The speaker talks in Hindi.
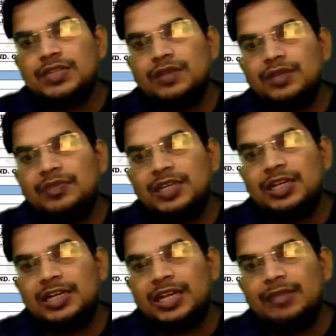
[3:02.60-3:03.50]
वन वीक
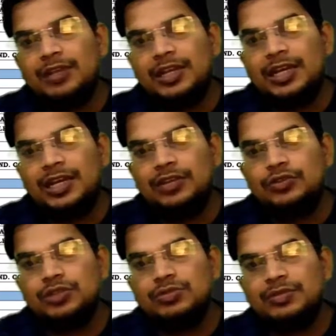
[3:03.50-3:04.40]
का टाइम मिल गया है
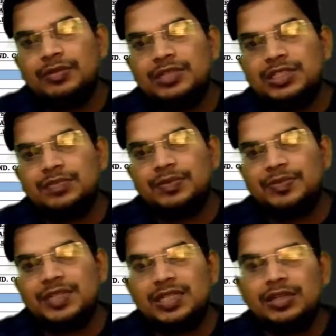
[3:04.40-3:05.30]
तो इसमें भी हम अच्छे से
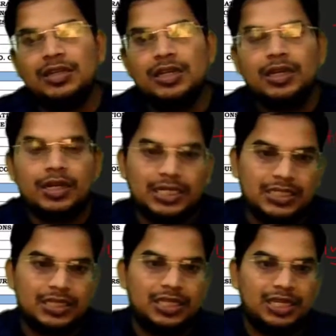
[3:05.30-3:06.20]
प्रिपरेशन कर
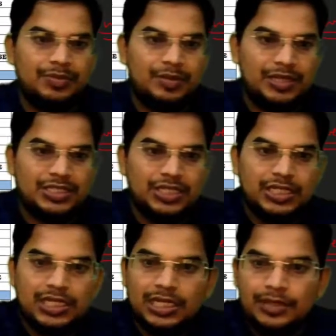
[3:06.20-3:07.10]
सकते हैं अपने मैथ्स की
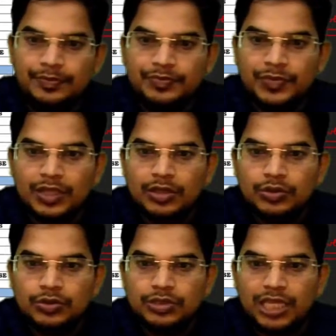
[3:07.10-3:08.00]
ठीक है
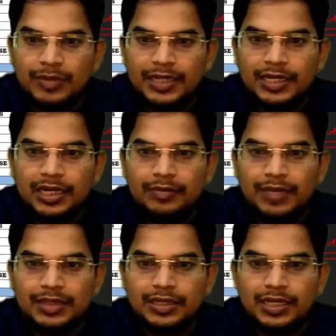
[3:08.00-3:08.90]
उसके बाद अगर हम
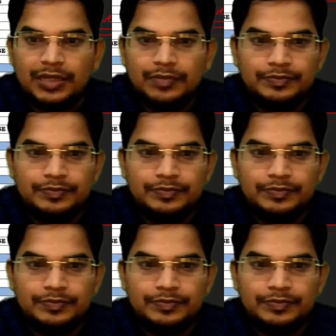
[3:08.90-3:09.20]
बात करें